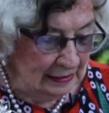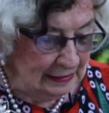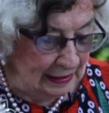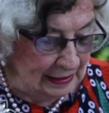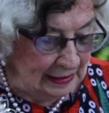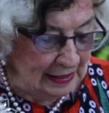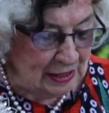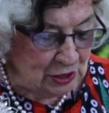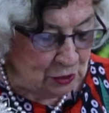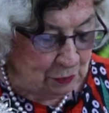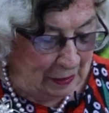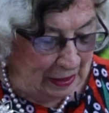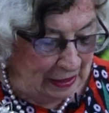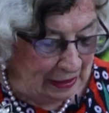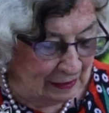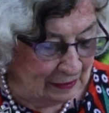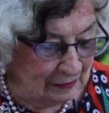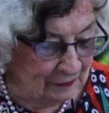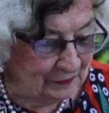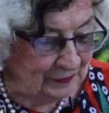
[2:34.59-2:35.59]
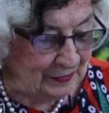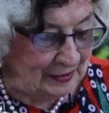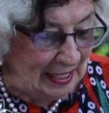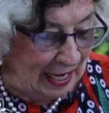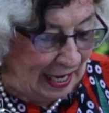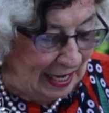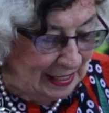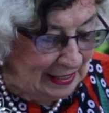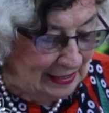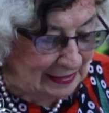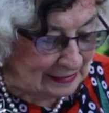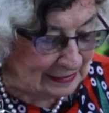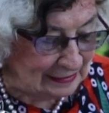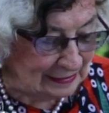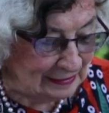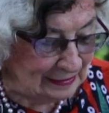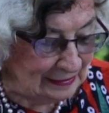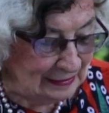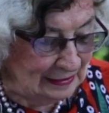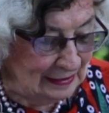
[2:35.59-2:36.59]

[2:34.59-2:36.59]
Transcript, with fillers: Den Ismael. Nein,